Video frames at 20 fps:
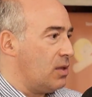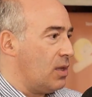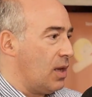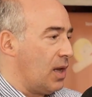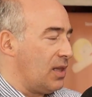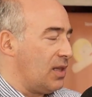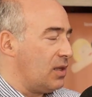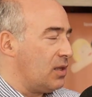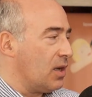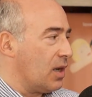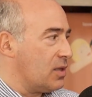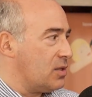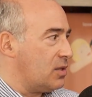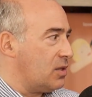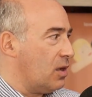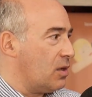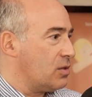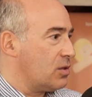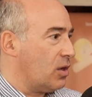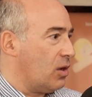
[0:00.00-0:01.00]
année de
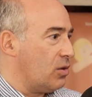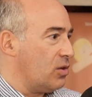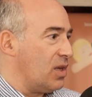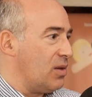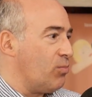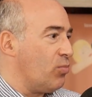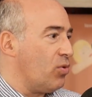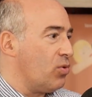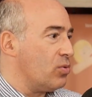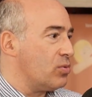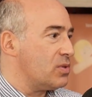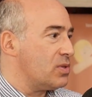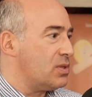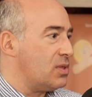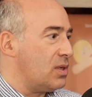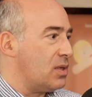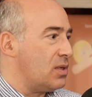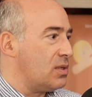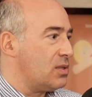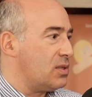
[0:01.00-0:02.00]
résidence qu'on dépose
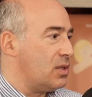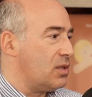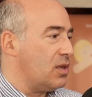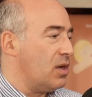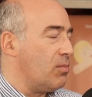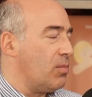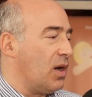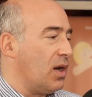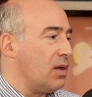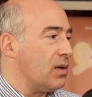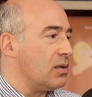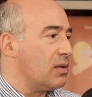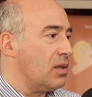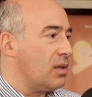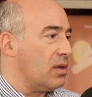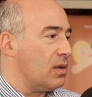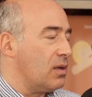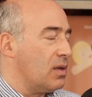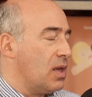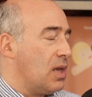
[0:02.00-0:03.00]
ces, ces demandes.
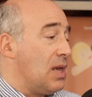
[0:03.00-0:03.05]
Là.